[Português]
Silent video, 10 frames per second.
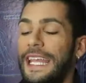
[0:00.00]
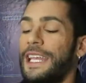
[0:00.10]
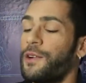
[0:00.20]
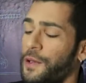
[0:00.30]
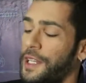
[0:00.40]

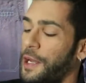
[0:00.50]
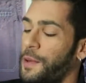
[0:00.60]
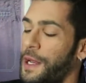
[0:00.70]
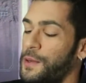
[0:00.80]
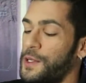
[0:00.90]
Encontrei
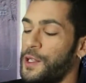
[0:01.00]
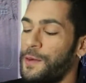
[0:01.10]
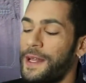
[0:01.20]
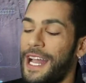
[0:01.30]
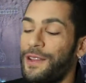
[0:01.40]
um anúncio
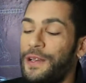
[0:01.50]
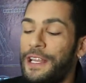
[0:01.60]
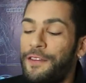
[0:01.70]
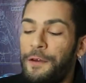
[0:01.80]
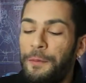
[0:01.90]
no Mercado
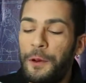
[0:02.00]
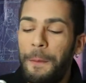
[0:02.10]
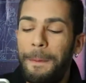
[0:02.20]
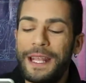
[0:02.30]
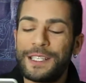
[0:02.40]
Livre por
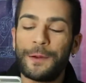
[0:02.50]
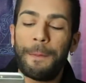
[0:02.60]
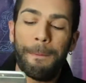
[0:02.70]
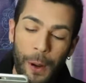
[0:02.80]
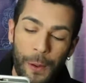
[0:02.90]
um preço
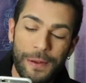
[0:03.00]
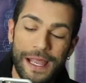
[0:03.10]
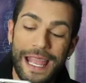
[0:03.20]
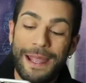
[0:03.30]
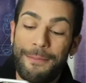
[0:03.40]
bom,
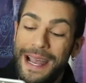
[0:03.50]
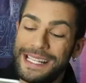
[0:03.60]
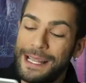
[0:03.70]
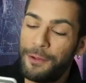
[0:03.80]
mas a